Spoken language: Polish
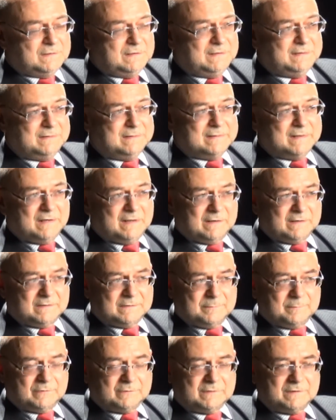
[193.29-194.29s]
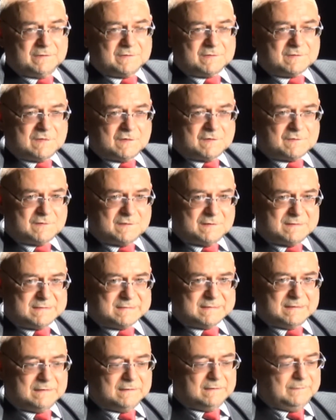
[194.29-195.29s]
inny agent, Bogdan
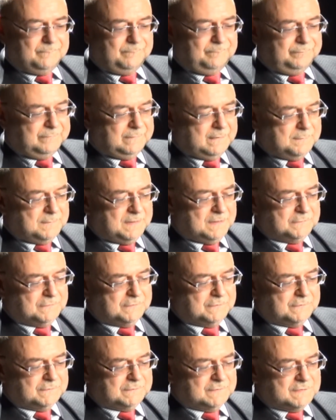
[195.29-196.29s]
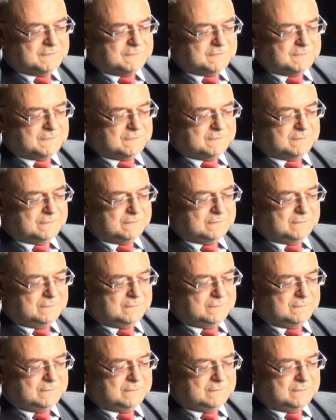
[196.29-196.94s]
Starzyński, mm, miał dokonać